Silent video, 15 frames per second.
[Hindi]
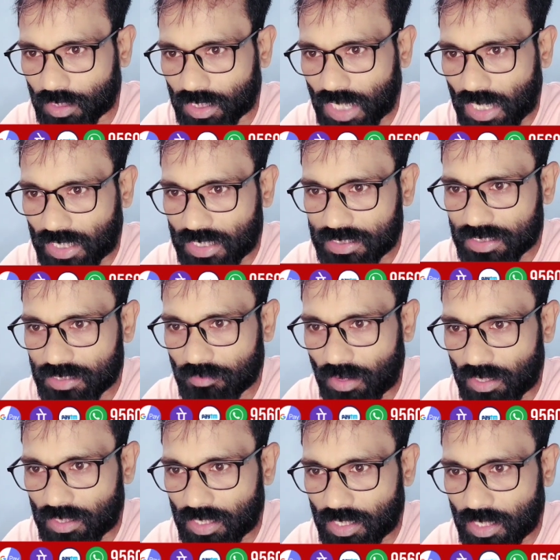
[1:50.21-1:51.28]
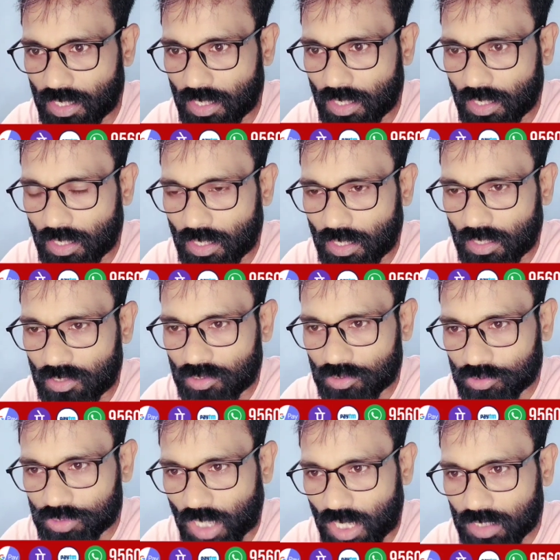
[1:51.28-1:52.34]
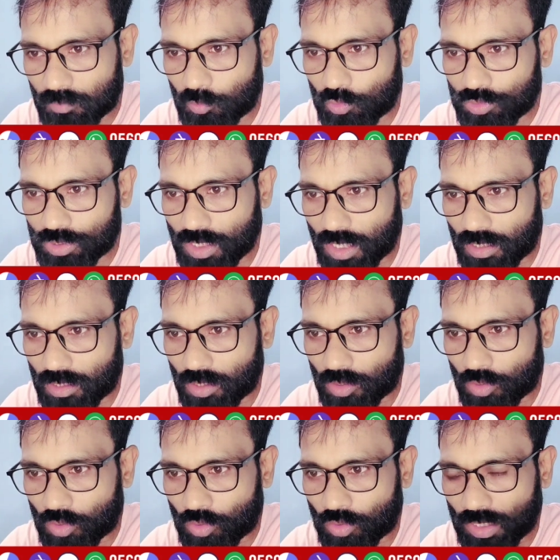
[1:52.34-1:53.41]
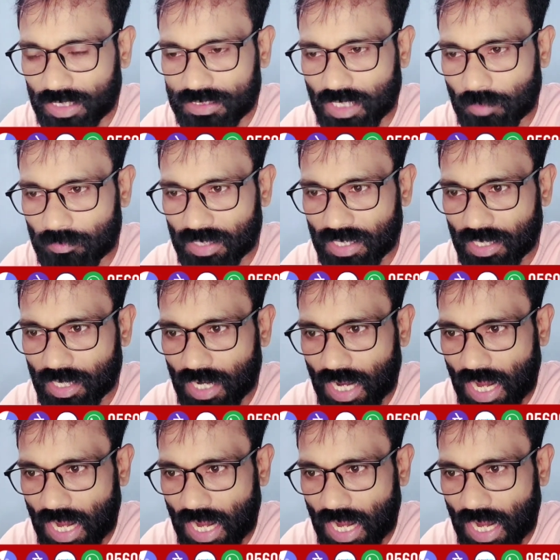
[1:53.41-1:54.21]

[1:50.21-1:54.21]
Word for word: क्या केजरीवाल ने जानबूझकर लोगों के सामने